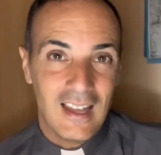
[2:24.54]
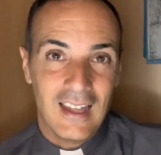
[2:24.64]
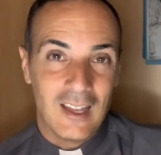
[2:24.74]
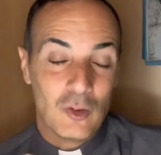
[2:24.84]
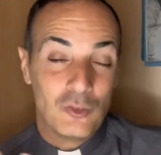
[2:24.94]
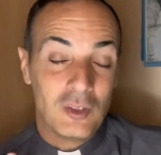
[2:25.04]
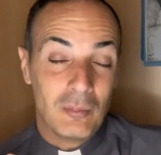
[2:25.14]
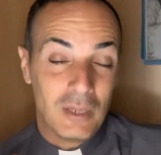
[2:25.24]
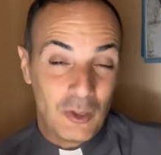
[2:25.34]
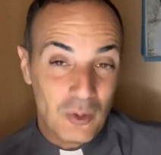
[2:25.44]
e
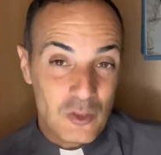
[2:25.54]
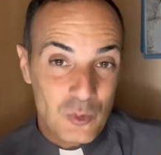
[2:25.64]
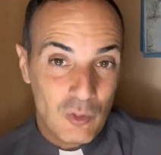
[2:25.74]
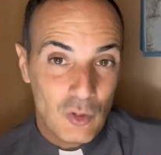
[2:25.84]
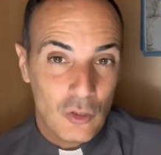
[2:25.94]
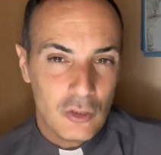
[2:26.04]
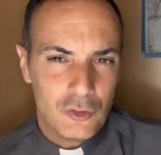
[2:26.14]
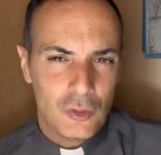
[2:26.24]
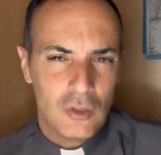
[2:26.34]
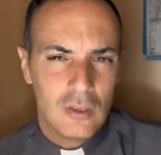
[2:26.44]
contemplerò il suo
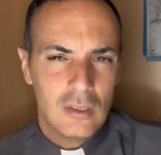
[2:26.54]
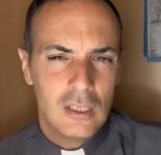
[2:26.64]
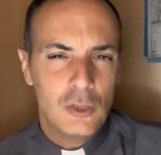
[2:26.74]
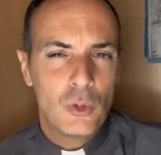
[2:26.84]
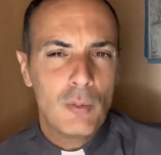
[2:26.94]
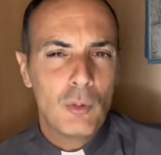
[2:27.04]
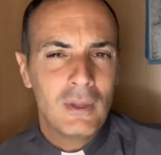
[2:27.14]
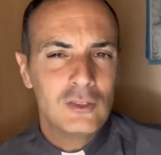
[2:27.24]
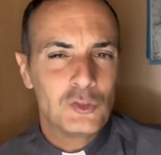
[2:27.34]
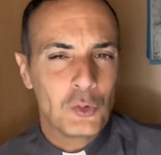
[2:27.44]
volto, in quel
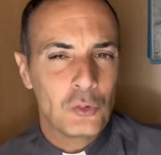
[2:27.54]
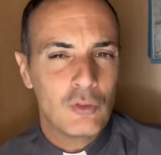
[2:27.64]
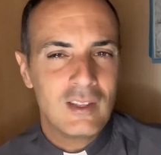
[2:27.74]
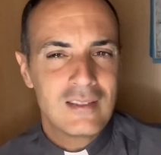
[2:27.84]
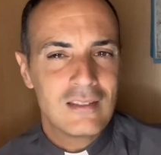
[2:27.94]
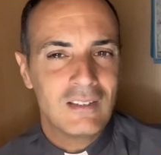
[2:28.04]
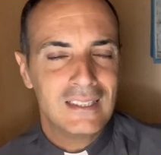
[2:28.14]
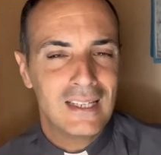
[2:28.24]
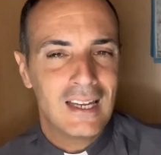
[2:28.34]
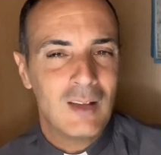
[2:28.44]
momento non dovessi
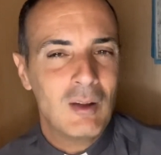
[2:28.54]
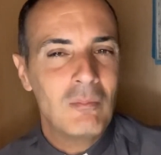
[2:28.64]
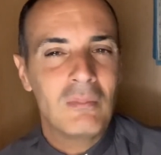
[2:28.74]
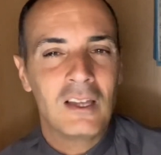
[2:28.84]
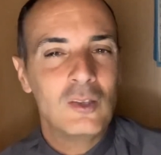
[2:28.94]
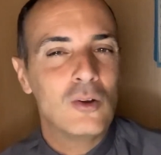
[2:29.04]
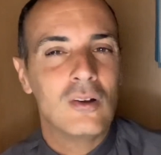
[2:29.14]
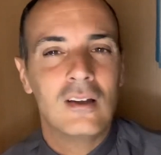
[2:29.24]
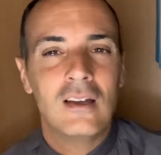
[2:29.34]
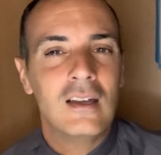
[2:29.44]
vedere la mamma, io
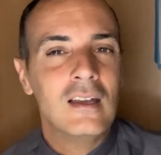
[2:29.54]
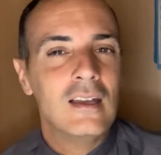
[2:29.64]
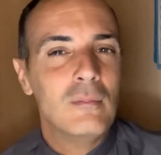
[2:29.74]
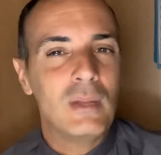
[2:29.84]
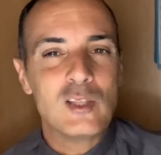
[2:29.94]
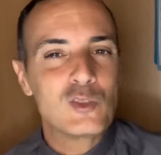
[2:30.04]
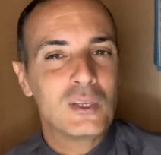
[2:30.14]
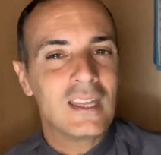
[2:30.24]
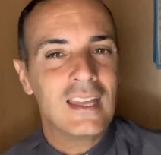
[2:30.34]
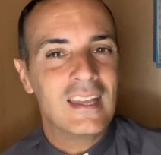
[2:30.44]
penso
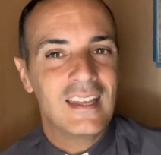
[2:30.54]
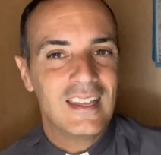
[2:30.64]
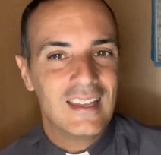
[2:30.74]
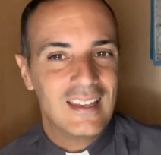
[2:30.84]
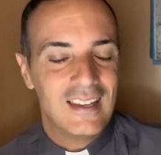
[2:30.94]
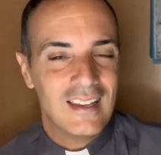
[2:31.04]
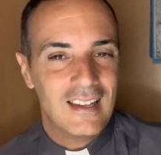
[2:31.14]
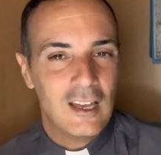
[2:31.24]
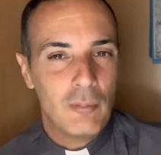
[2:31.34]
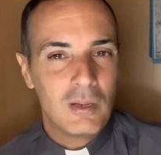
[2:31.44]
che
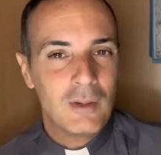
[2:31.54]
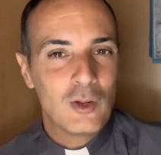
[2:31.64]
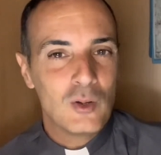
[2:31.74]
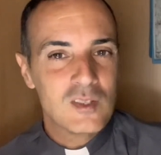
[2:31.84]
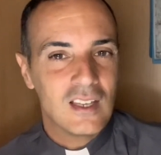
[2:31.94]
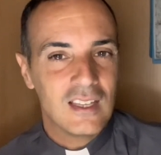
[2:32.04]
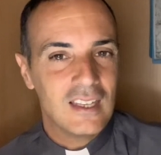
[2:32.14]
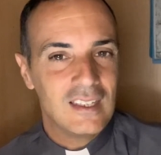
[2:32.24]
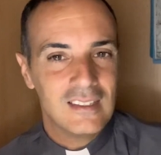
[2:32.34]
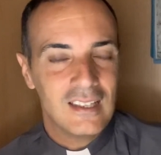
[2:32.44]
la prima cosa che
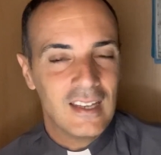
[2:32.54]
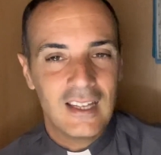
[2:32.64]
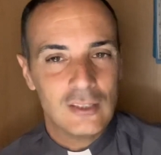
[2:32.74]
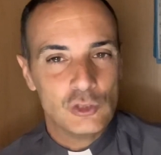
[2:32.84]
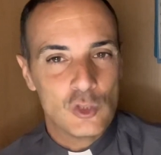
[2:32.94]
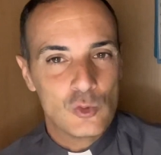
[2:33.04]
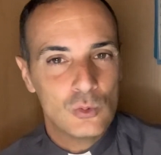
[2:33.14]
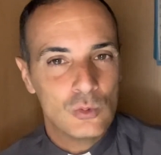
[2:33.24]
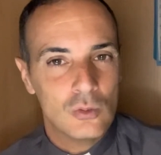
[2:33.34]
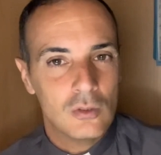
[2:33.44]
chiederei a
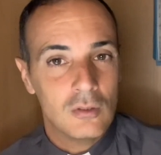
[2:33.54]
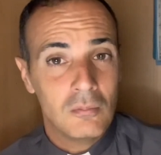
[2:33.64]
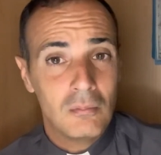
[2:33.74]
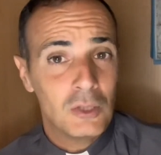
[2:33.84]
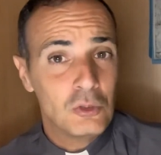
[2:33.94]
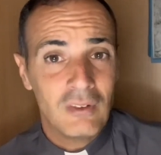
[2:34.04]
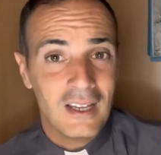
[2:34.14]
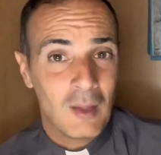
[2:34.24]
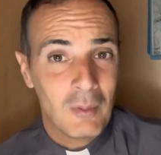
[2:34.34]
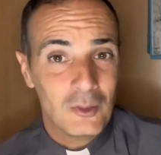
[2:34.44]
Gesù, ma dov'è
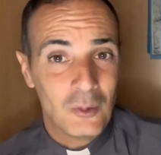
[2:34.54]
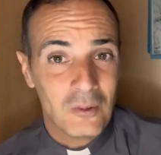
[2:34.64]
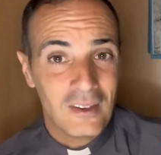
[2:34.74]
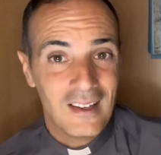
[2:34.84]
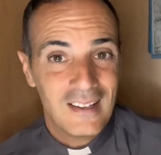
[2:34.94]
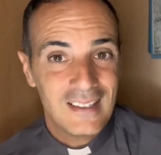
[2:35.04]
la Madonna?